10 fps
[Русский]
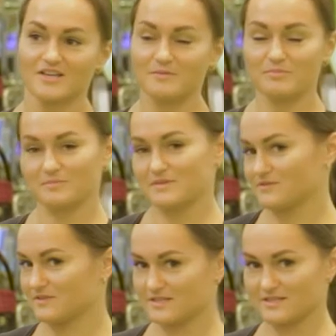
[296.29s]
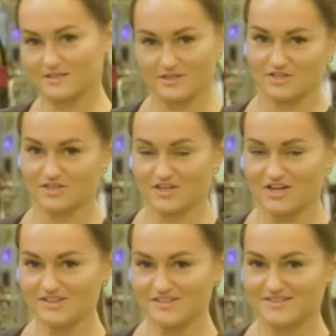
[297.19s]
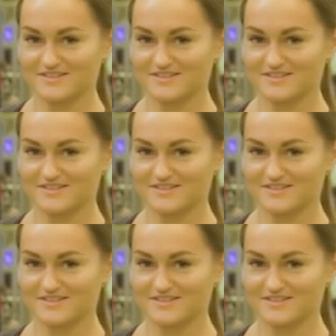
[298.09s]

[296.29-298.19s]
И подписывайтесь на наш канал,